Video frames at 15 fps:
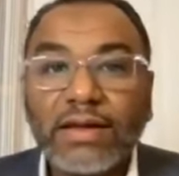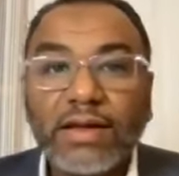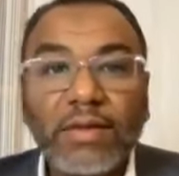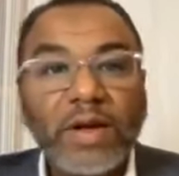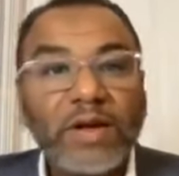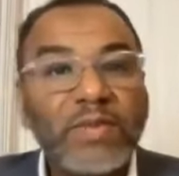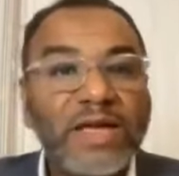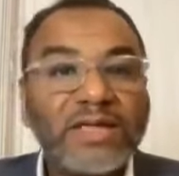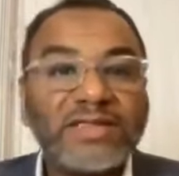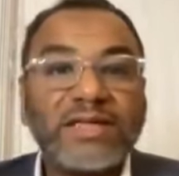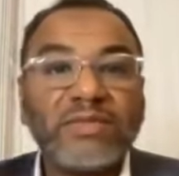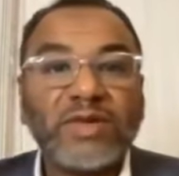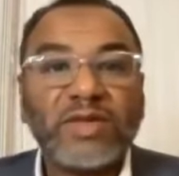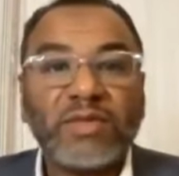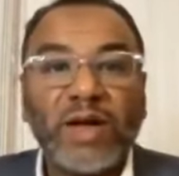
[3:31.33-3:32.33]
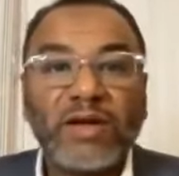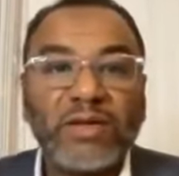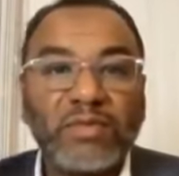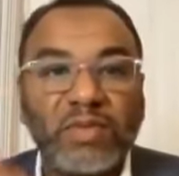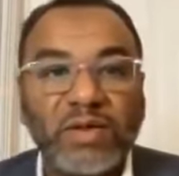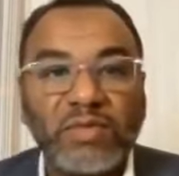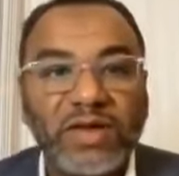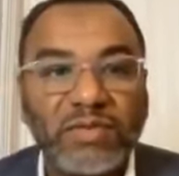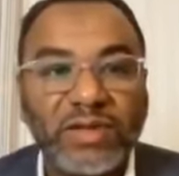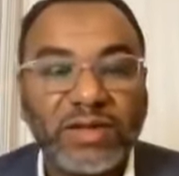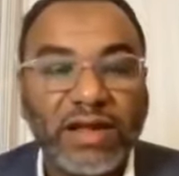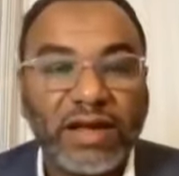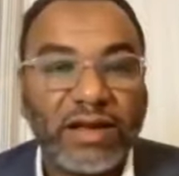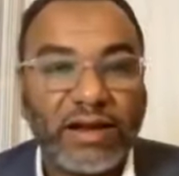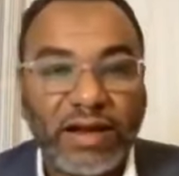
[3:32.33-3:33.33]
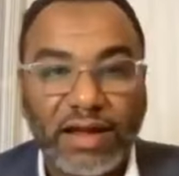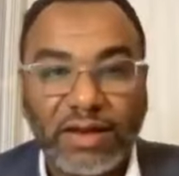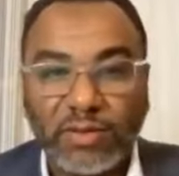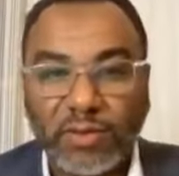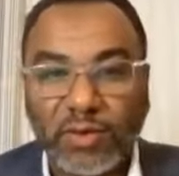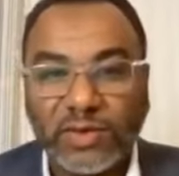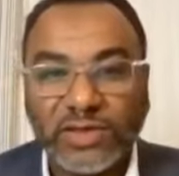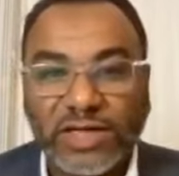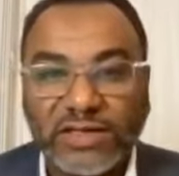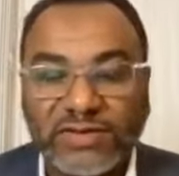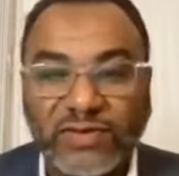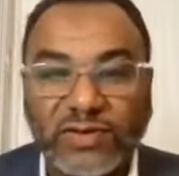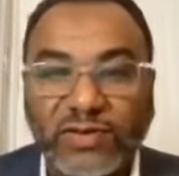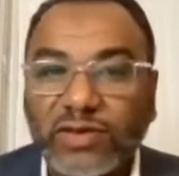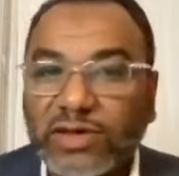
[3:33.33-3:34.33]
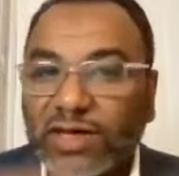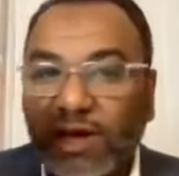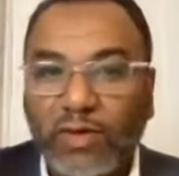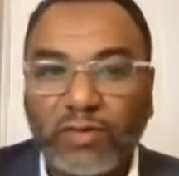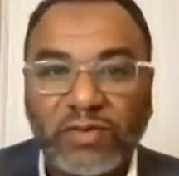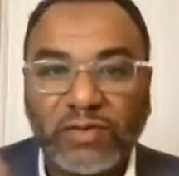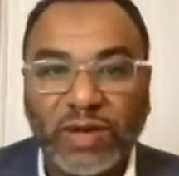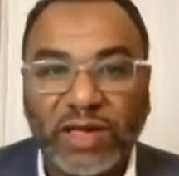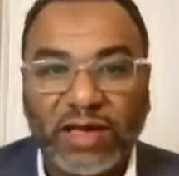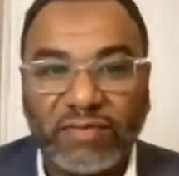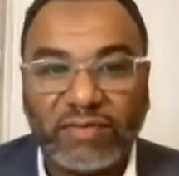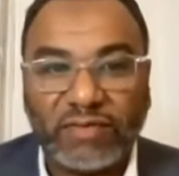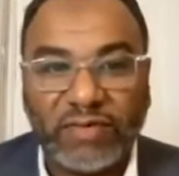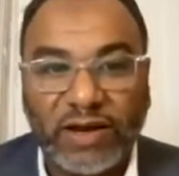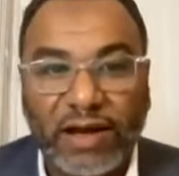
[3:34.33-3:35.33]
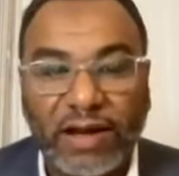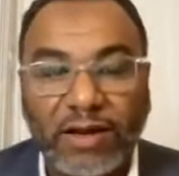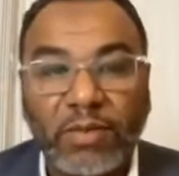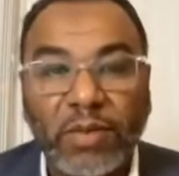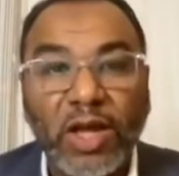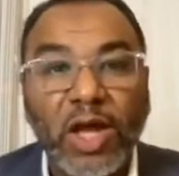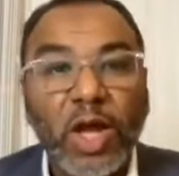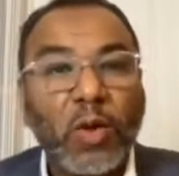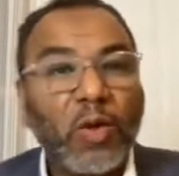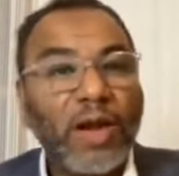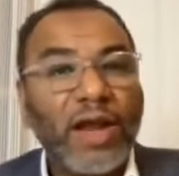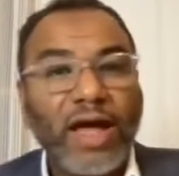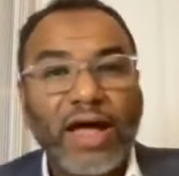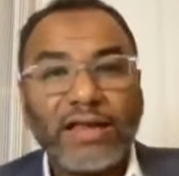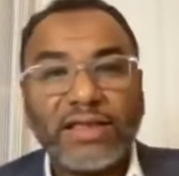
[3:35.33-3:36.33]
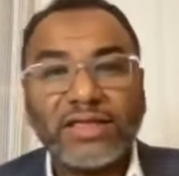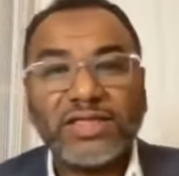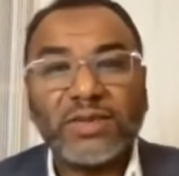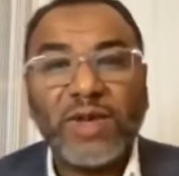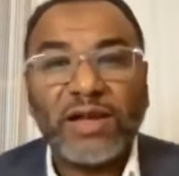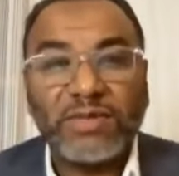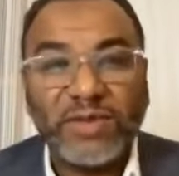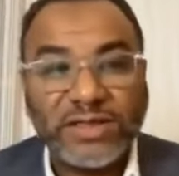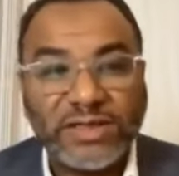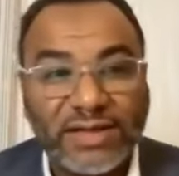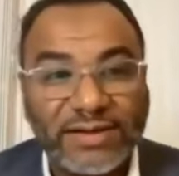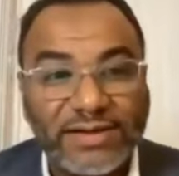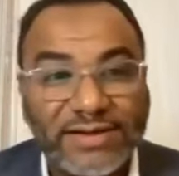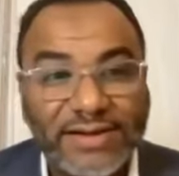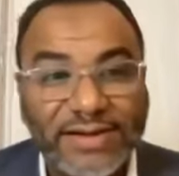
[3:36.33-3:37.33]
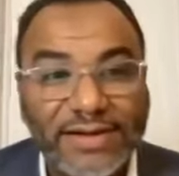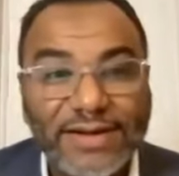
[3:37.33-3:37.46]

كمال ما يستلم 80% من دخله الان وهو جالس في تركيا او في مكان في العالم ولا حتى جمال المسعدي